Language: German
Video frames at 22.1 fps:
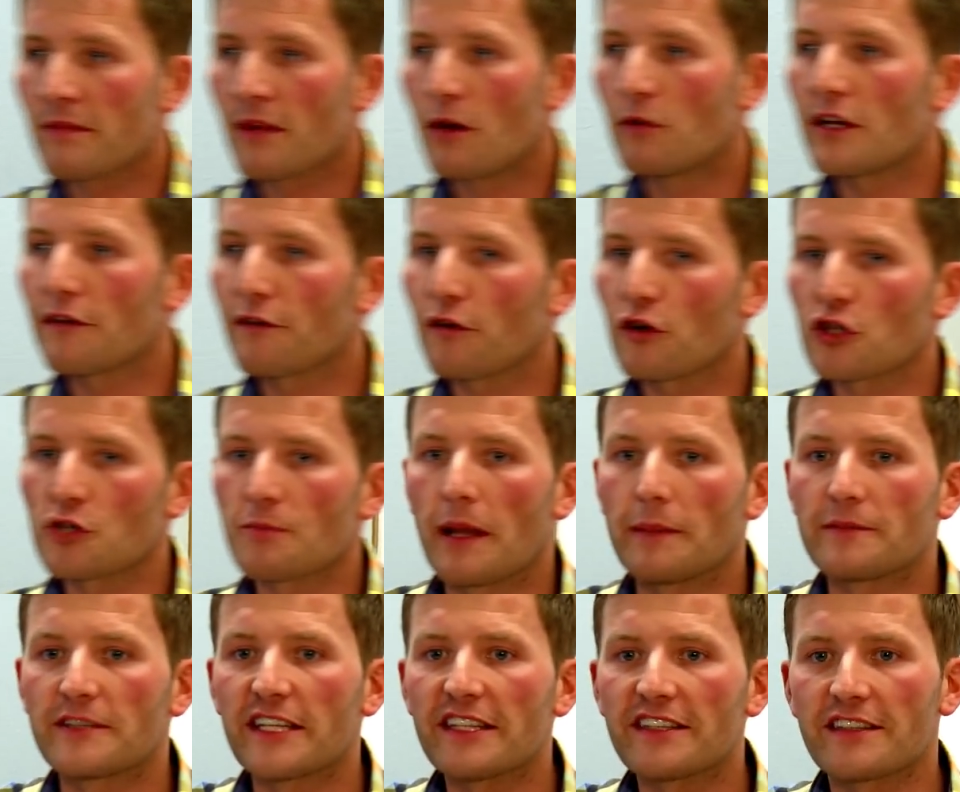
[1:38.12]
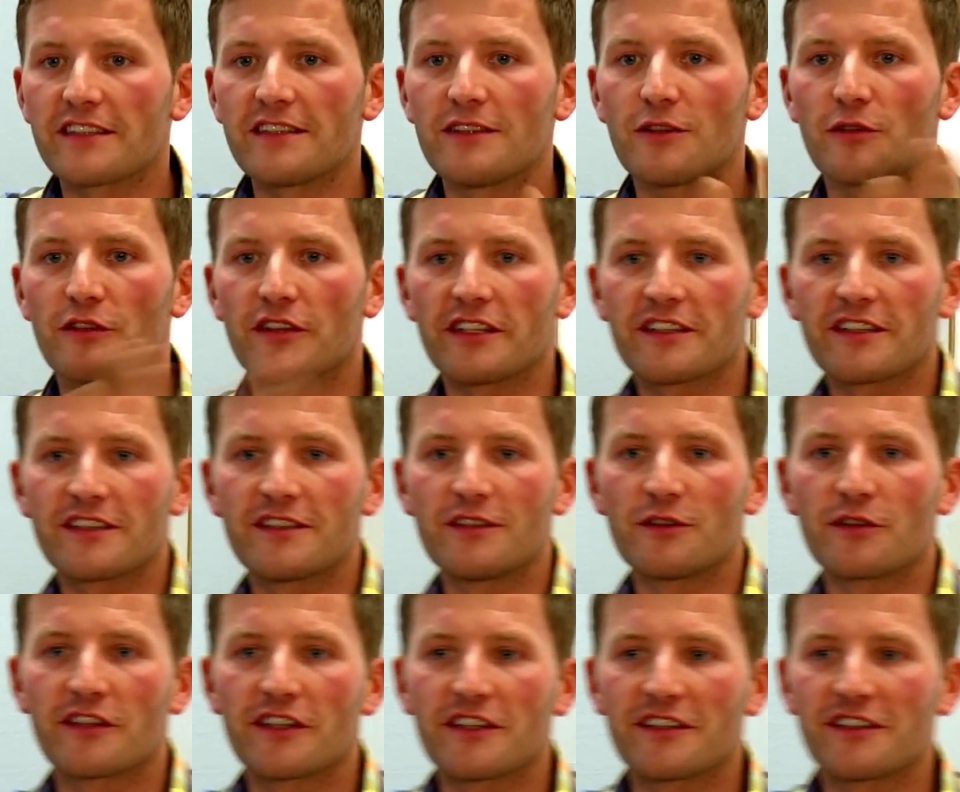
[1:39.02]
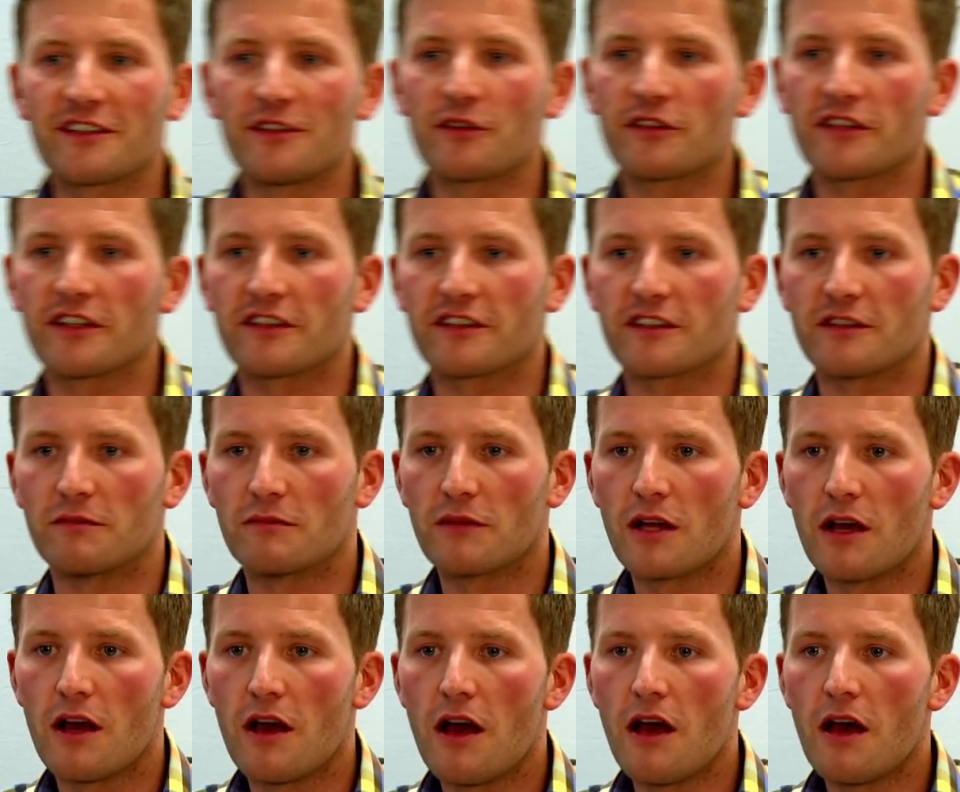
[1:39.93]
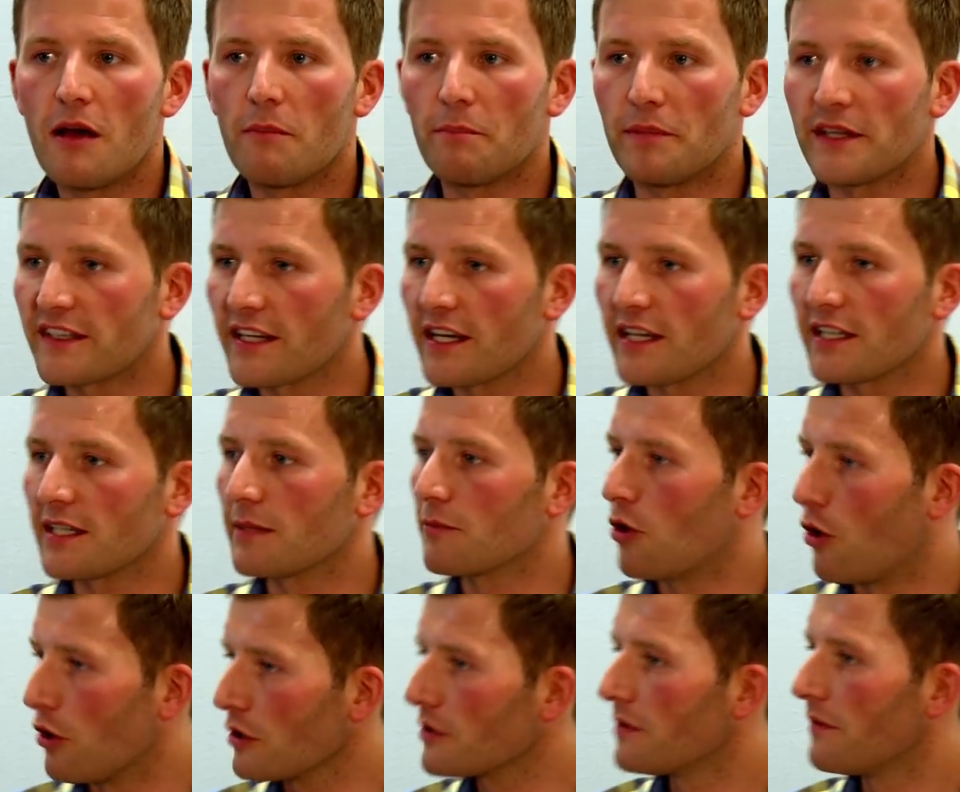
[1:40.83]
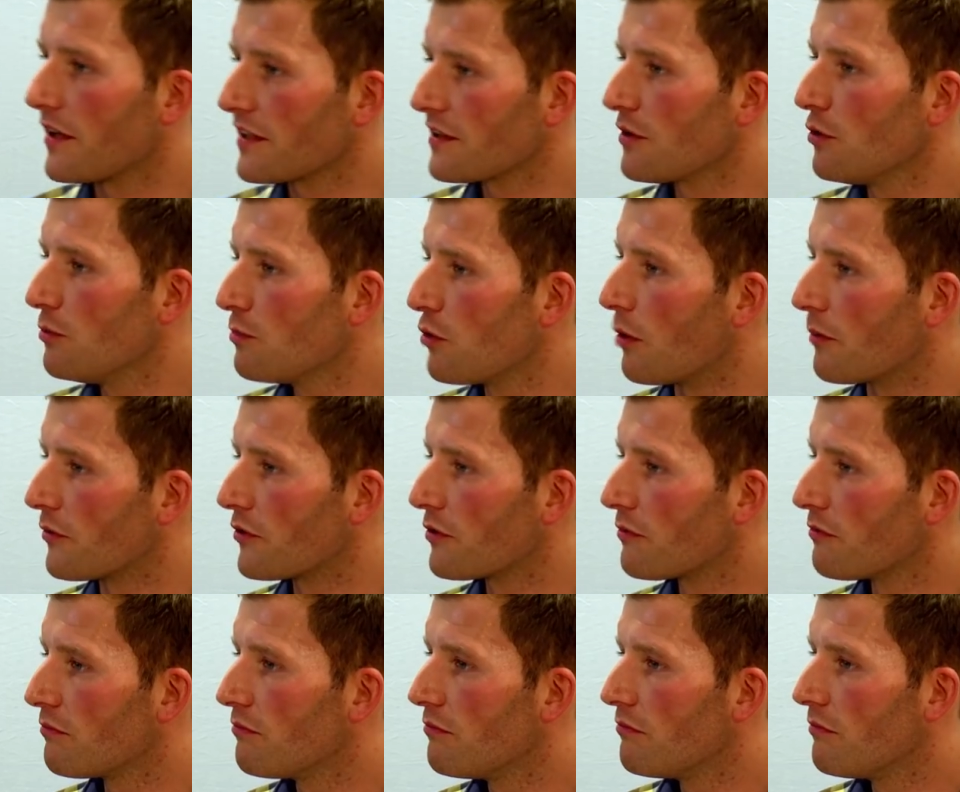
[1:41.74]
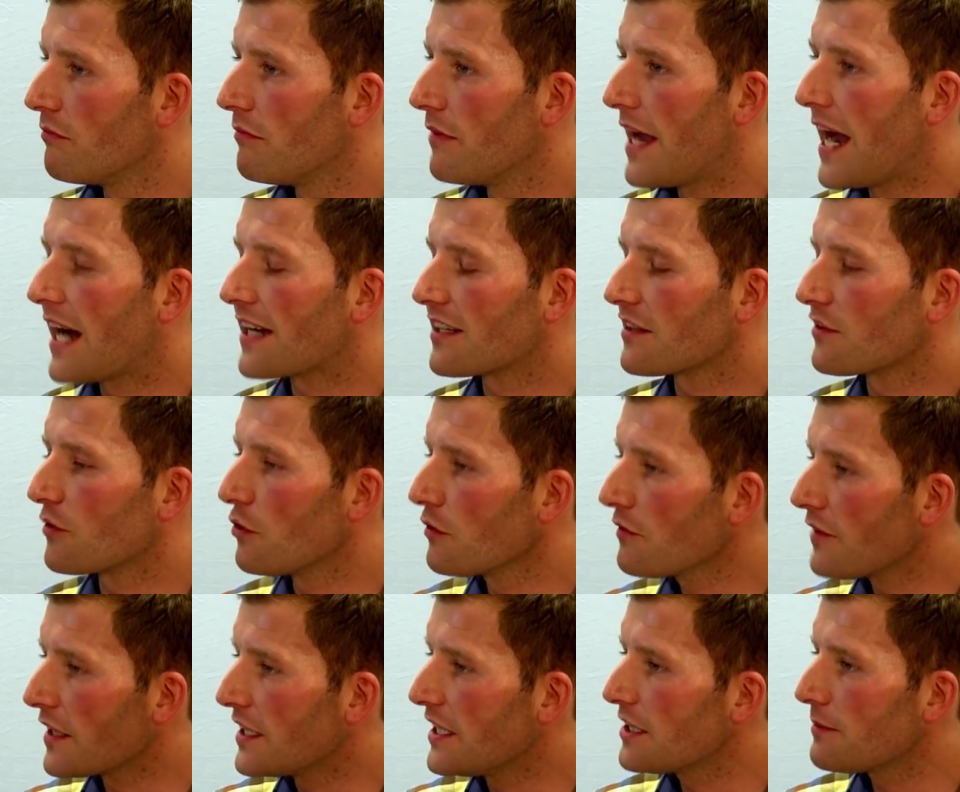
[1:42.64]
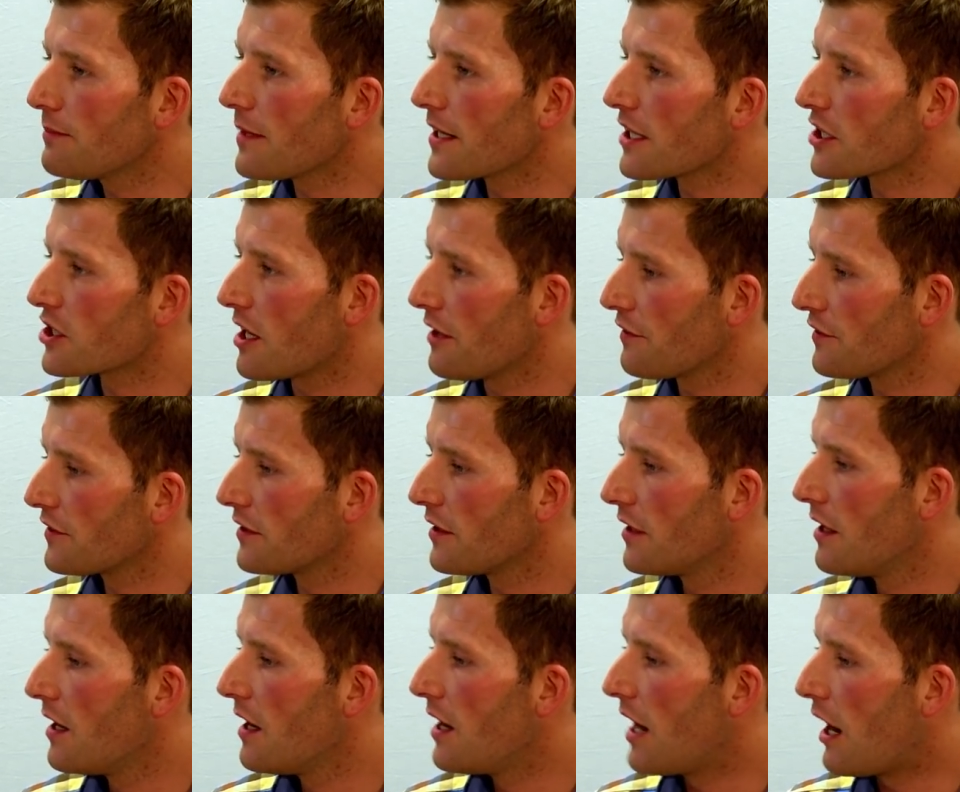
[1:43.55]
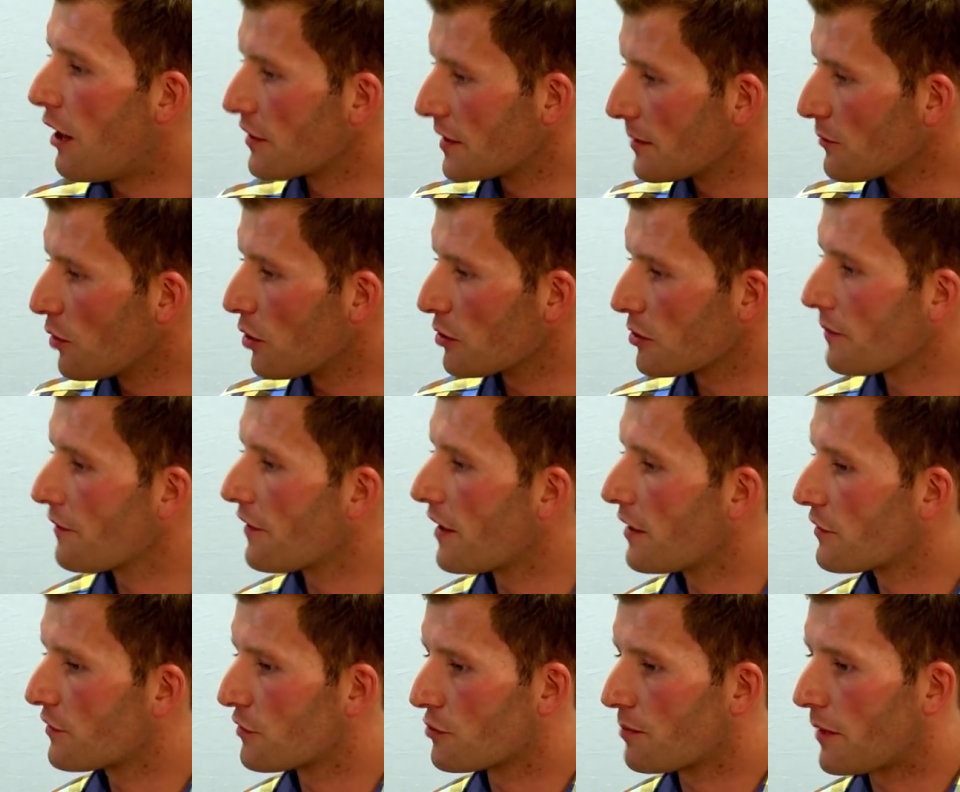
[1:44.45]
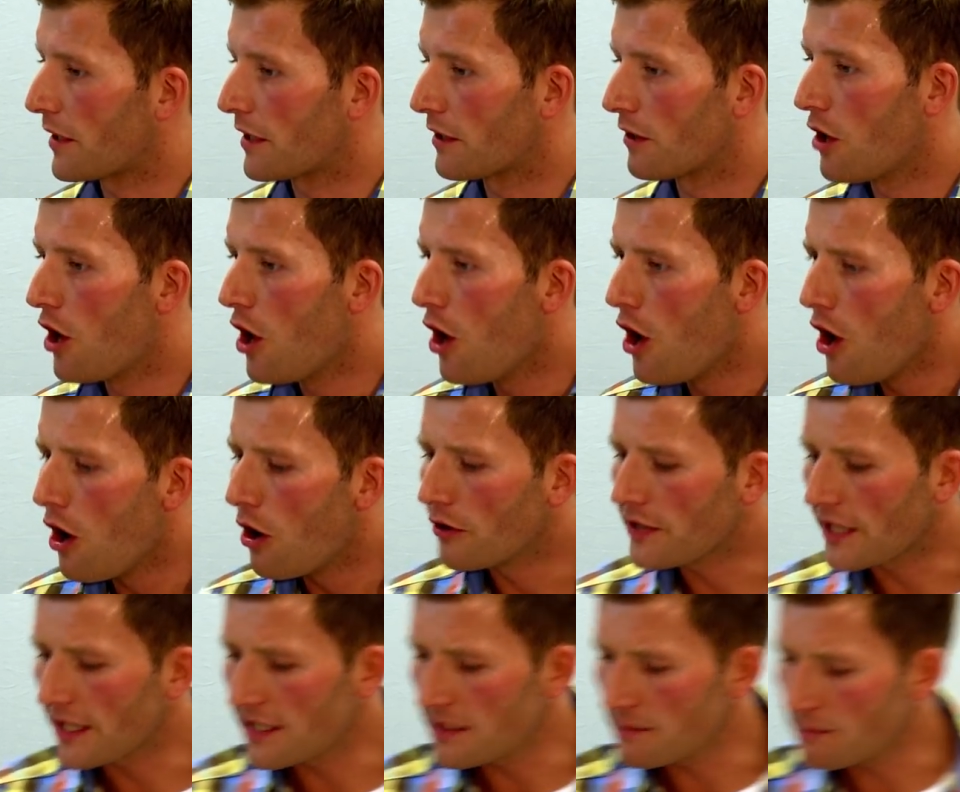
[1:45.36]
Und der Frosch bleibt sitzen und sitzen und sitzen und sitzen, bis er in dem kochenden Wasser umkommt. Er hat es irgendwann nicht mehr geschafft, aus dem Kochtopf rauszuspringen. Und dann